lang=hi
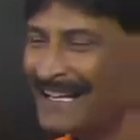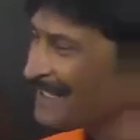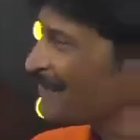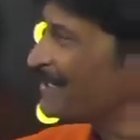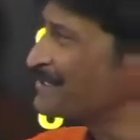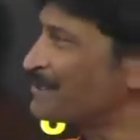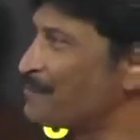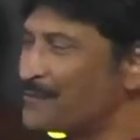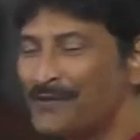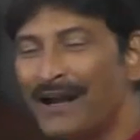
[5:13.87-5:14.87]
क्योंकि इसको
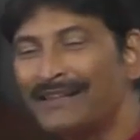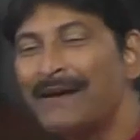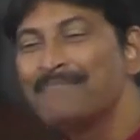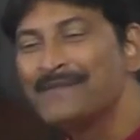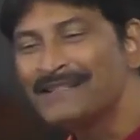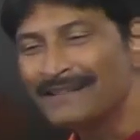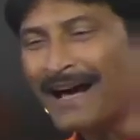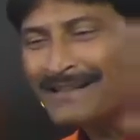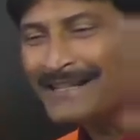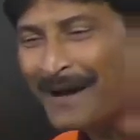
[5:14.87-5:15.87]
पूरा था
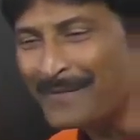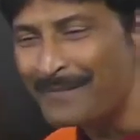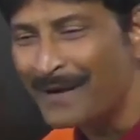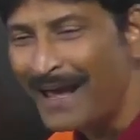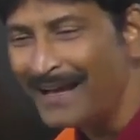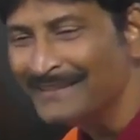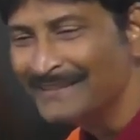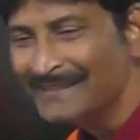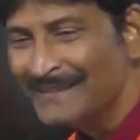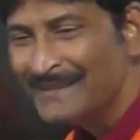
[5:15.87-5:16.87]
विस्तार से आपने पढ़ा है
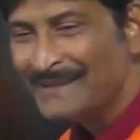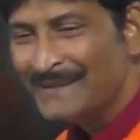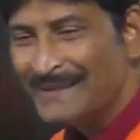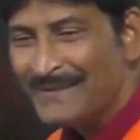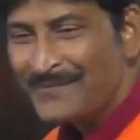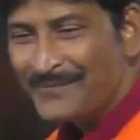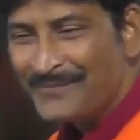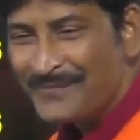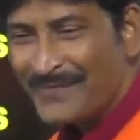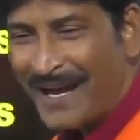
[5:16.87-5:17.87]

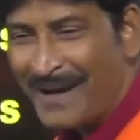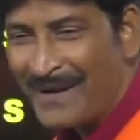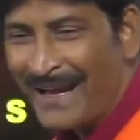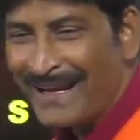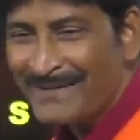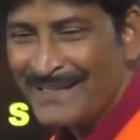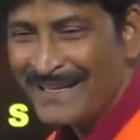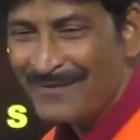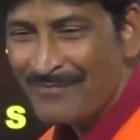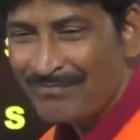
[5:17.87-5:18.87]
अब आएगा
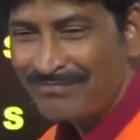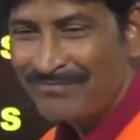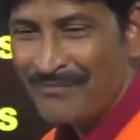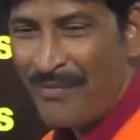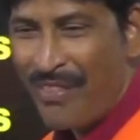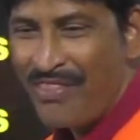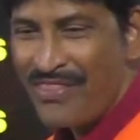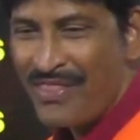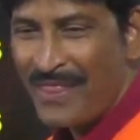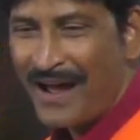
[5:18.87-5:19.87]
मजा
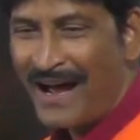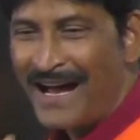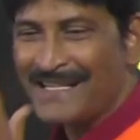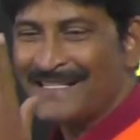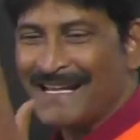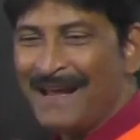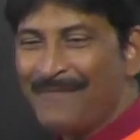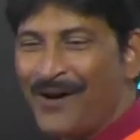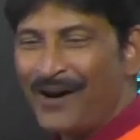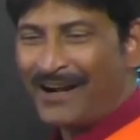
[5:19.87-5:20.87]
हाँ
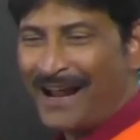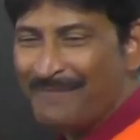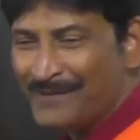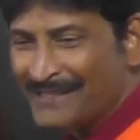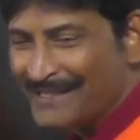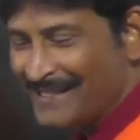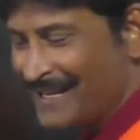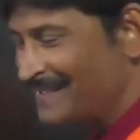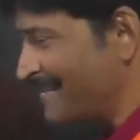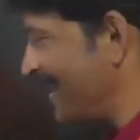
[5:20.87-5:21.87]
सेम और अपोजिट
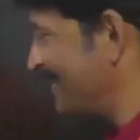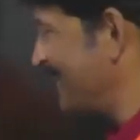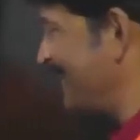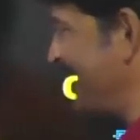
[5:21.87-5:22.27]
से स्टार्ट करना